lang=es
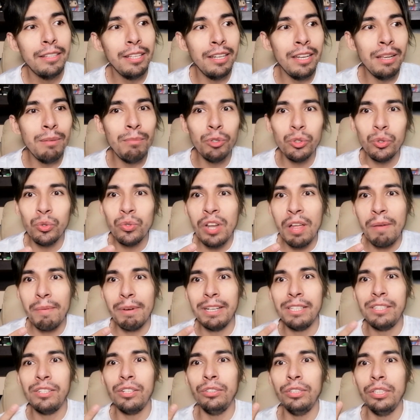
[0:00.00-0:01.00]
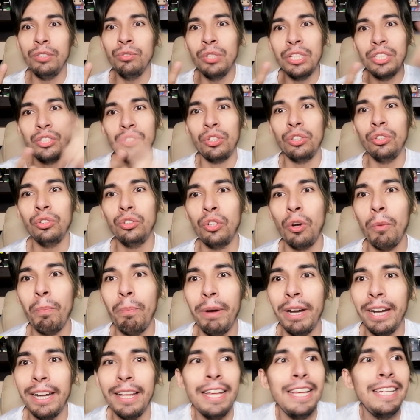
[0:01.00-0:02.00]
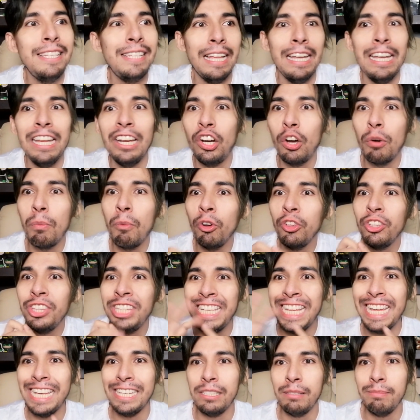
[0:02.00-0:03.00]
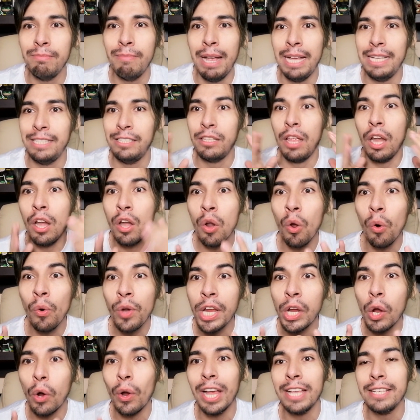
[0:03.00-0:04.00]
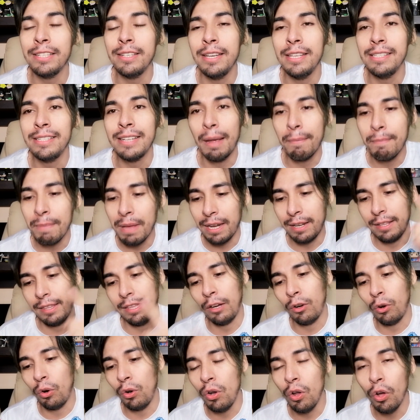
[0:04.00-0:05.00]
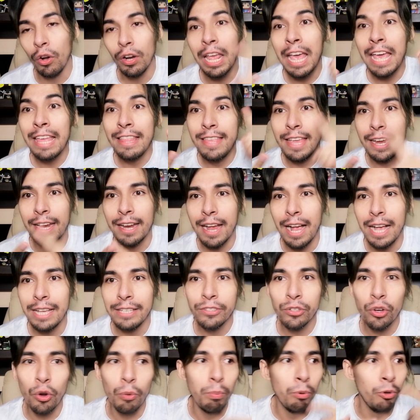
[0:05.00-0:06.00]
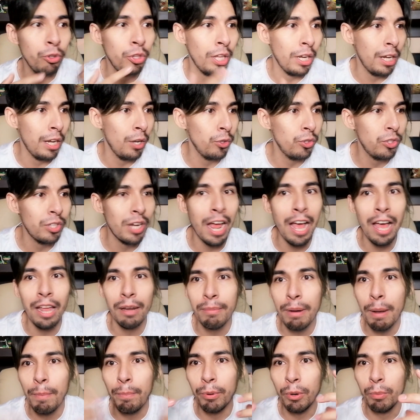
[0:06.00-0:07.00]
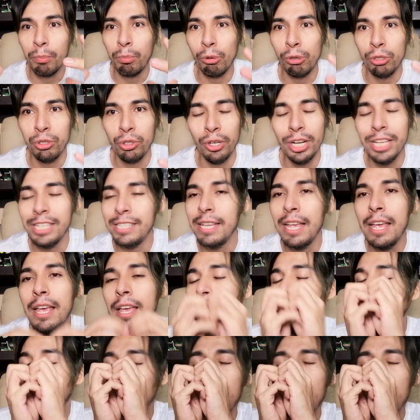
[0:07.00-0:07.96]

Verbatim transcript: Tenemos una versión de un Stormtrooper y salen como 10 más. Lo único que hacen es cambiarle de color, de casco, ponerle otra arma, propulsores.